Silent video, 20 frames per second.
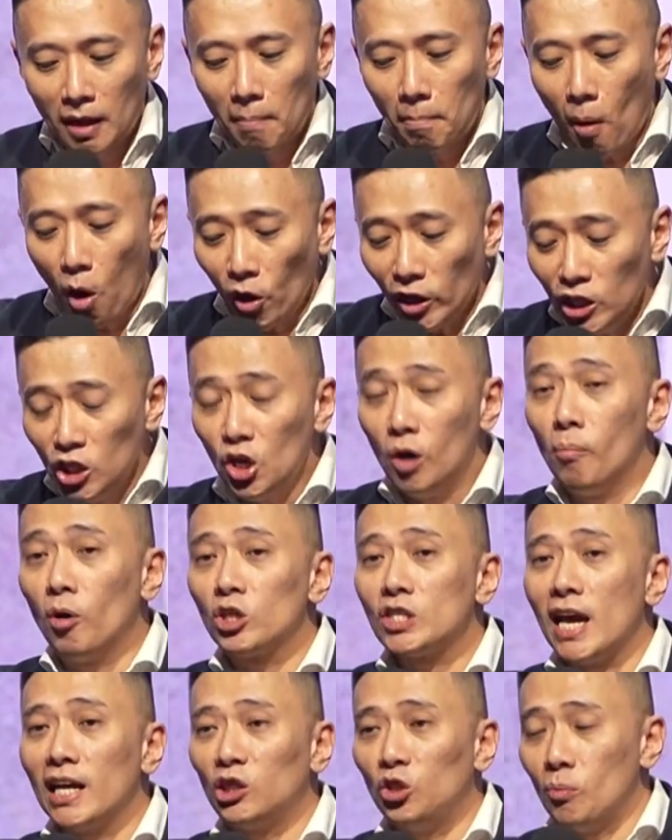Poin nomor
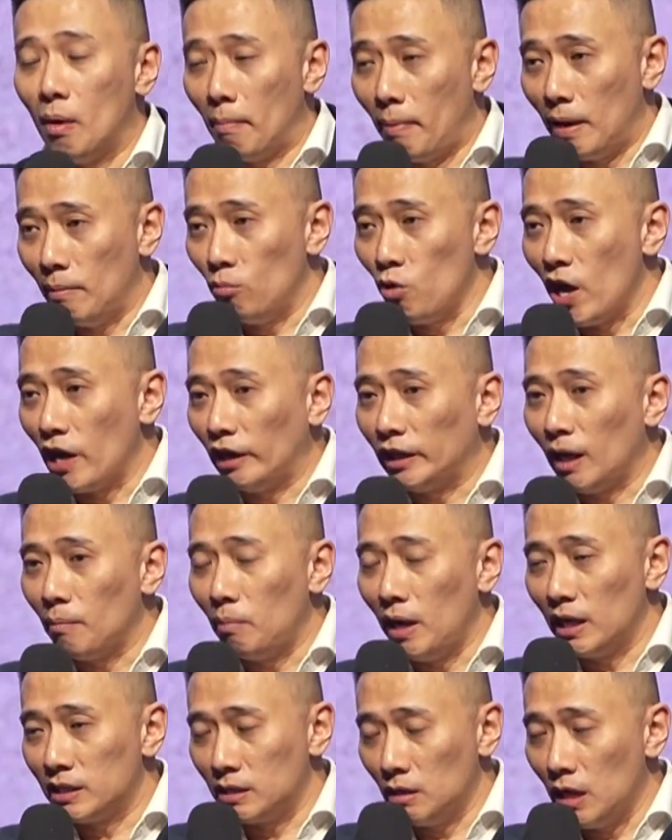satu Bapak Ibu yang kita
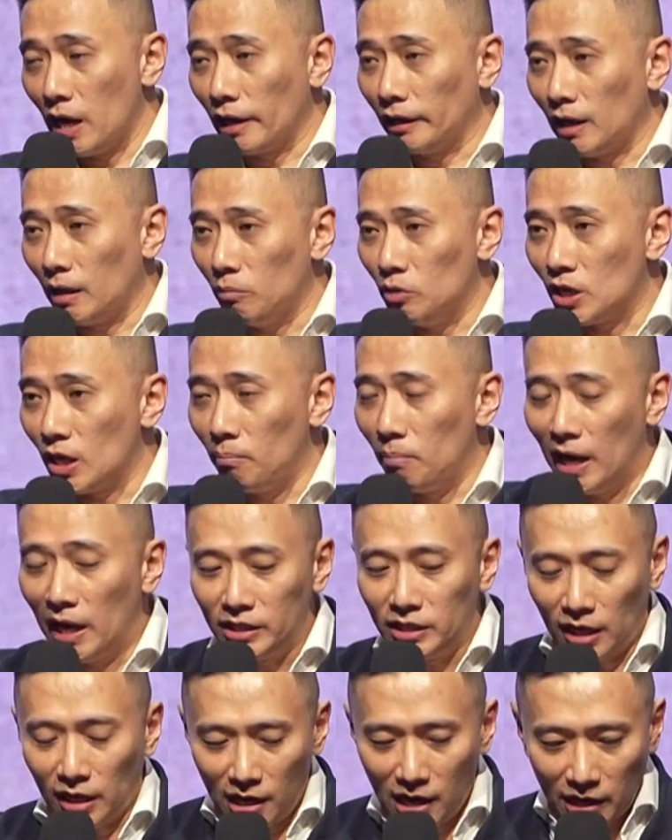belas, yang kita bisa
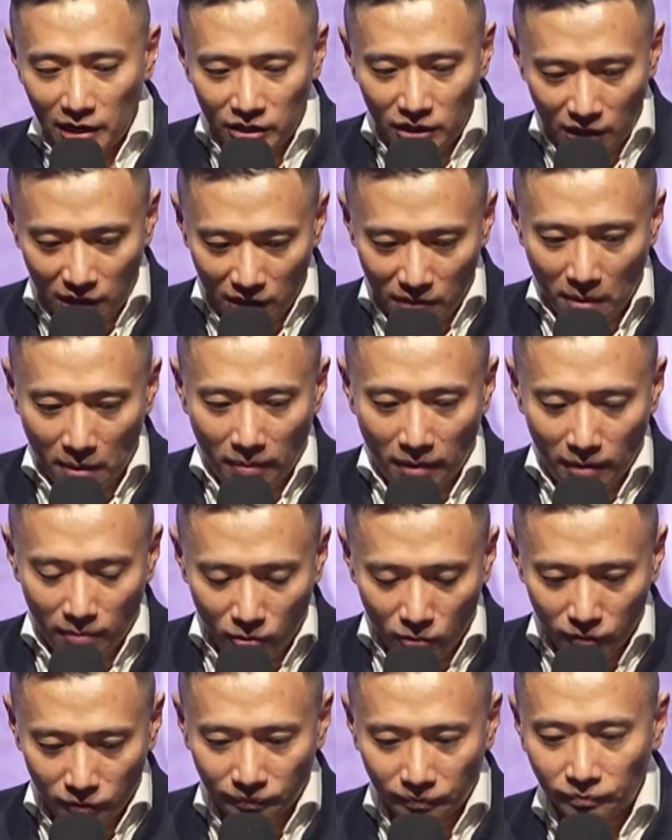belajar dari sini Bapak Ibu